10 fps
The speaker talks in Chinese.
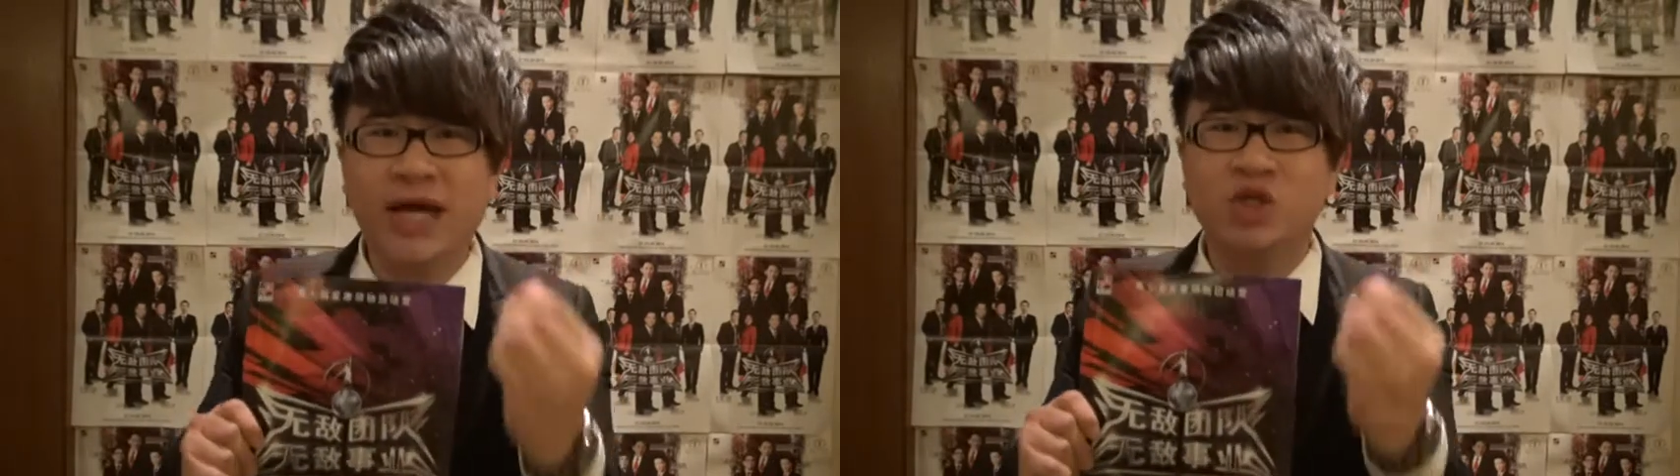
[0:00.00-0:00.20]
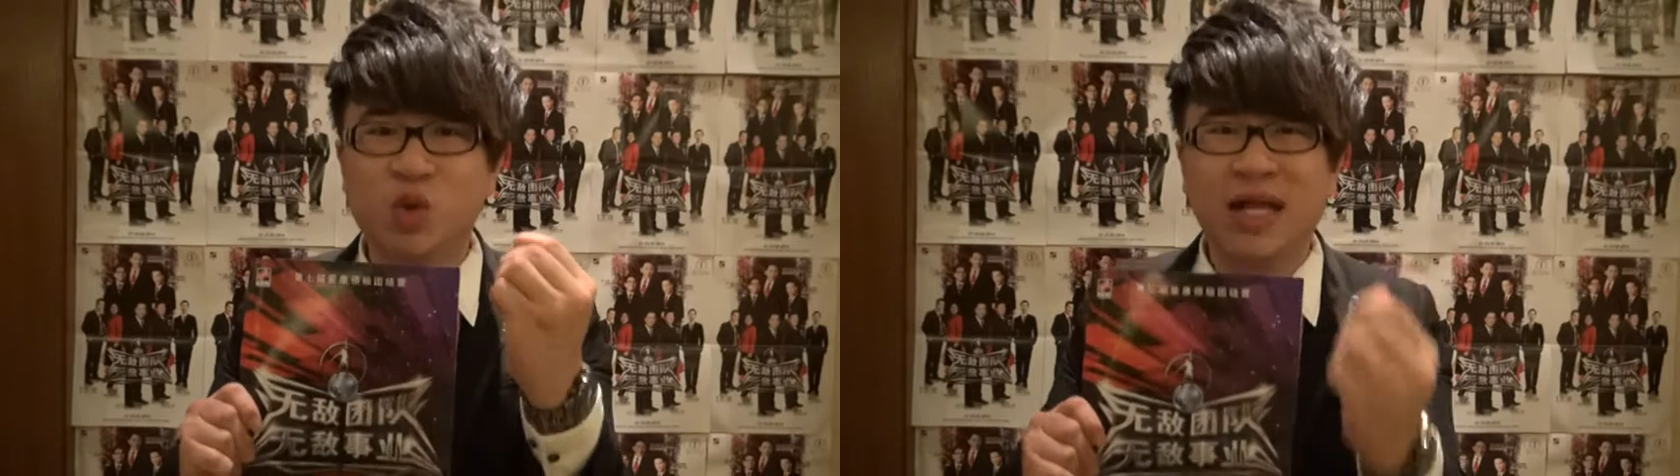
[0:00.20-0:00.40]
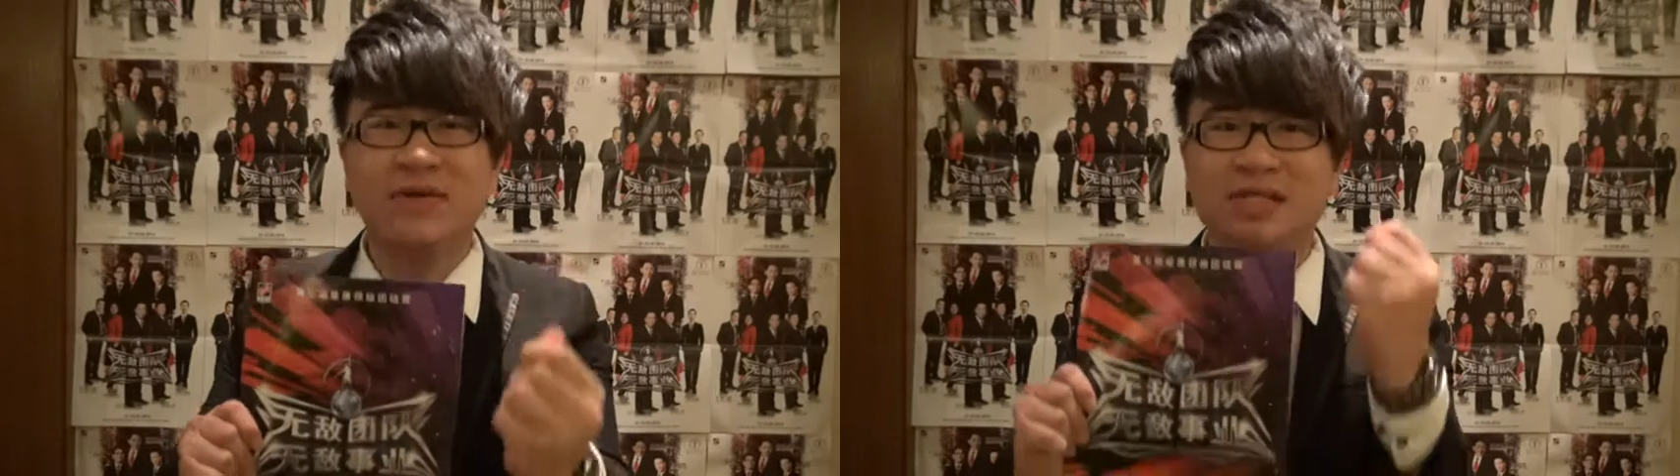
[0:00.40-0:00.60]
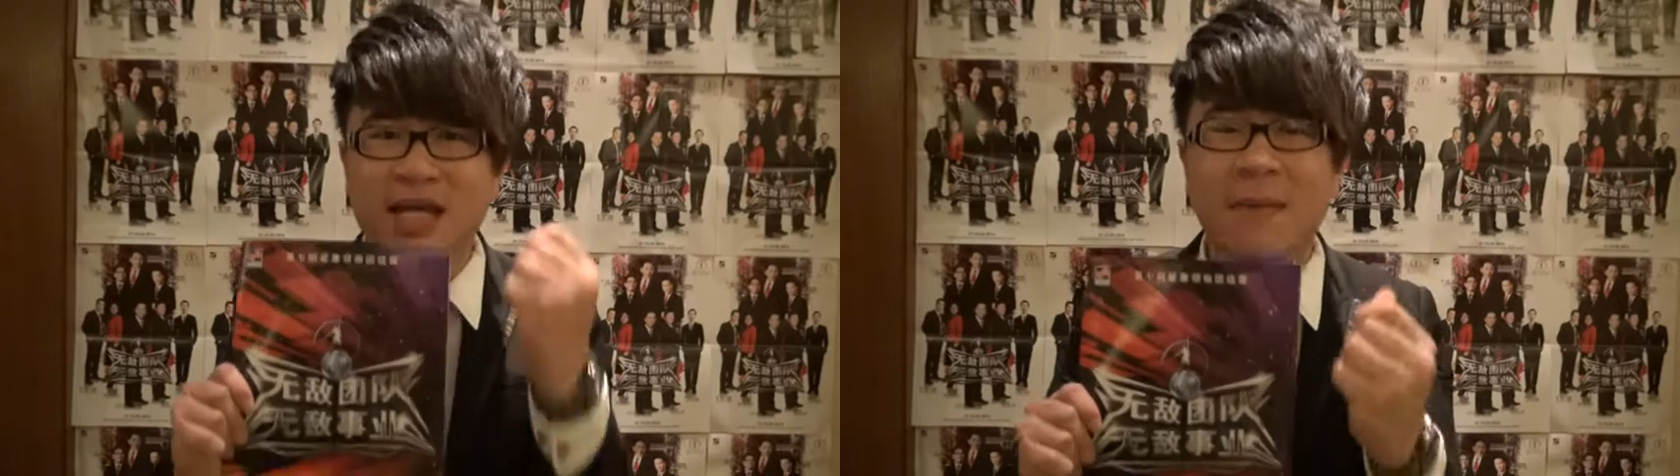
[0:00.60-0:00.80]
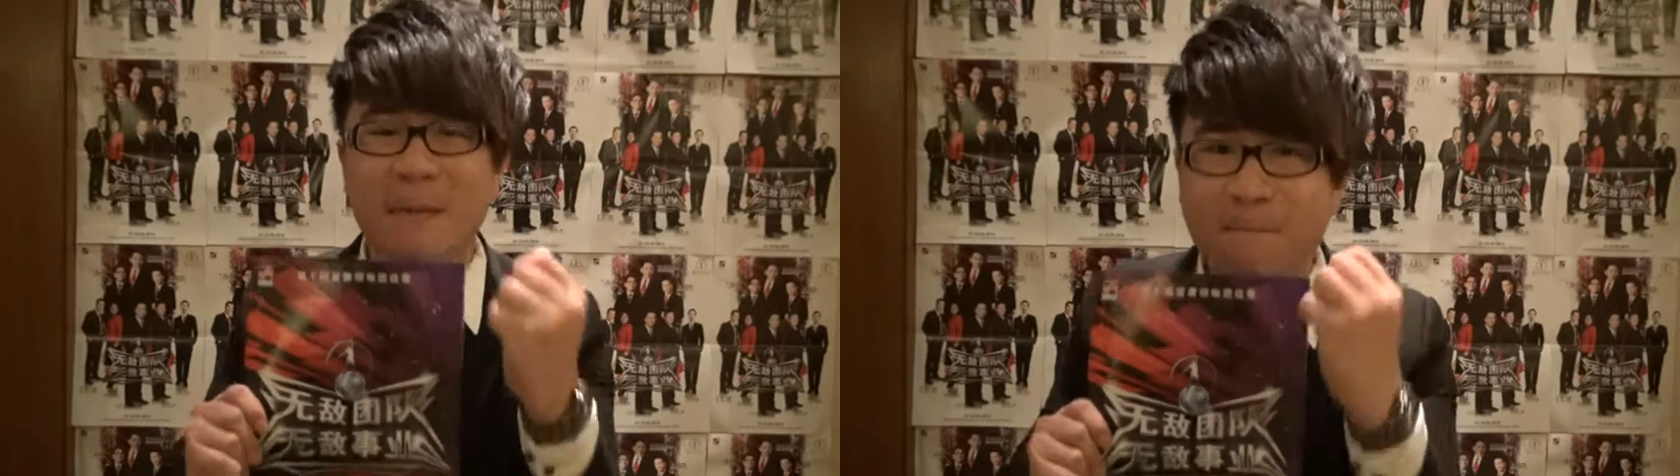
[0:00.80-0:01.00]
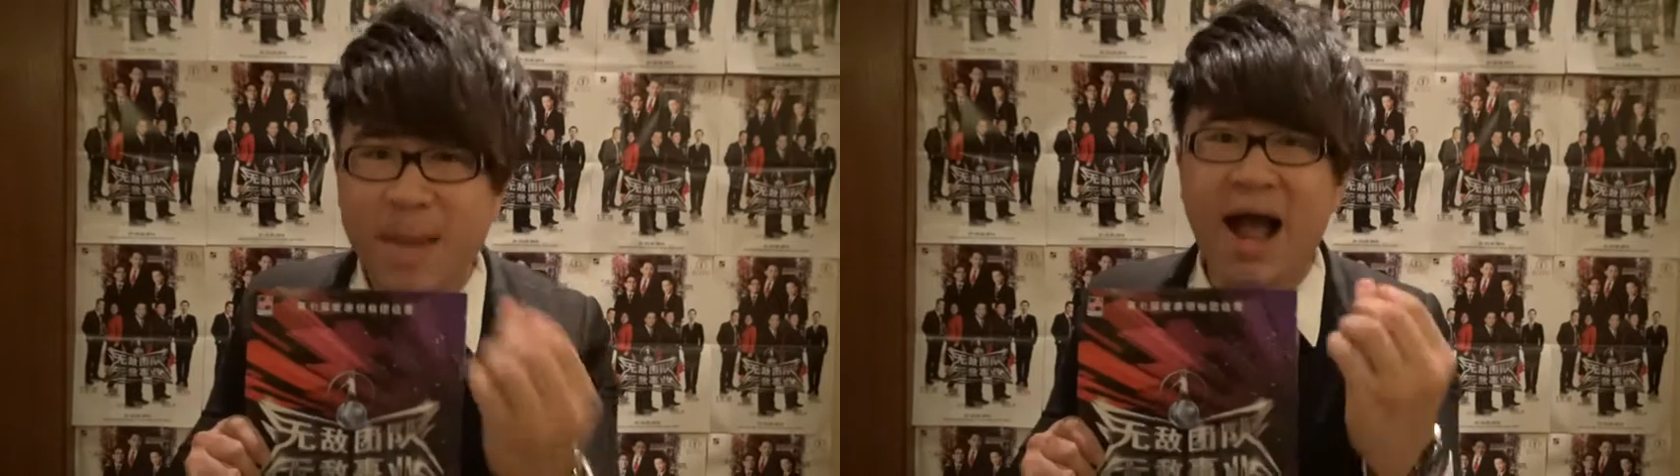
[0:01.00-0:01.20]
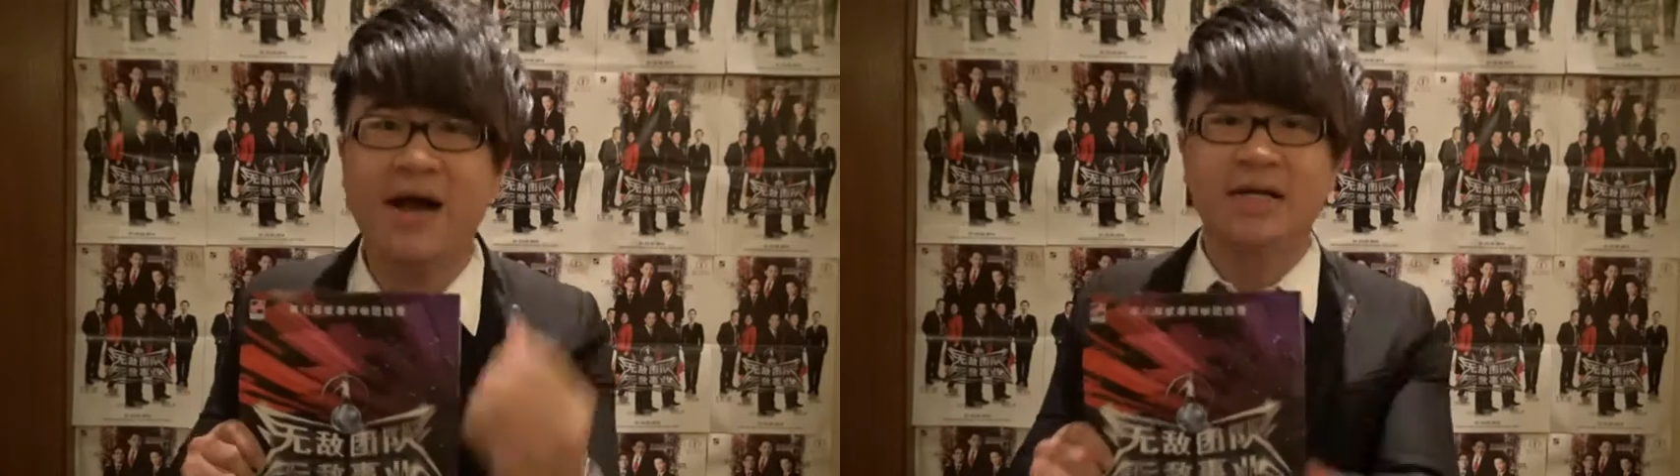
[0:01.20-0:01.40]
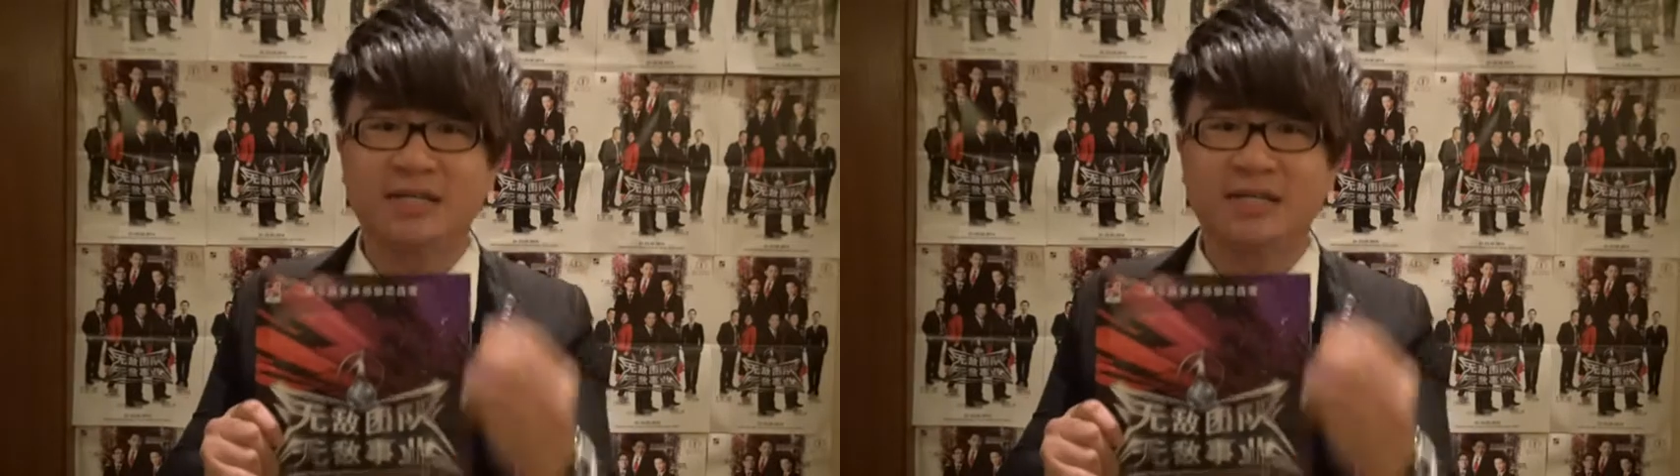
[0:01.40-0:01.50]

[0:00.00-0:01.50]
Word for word: 以做到这么棒，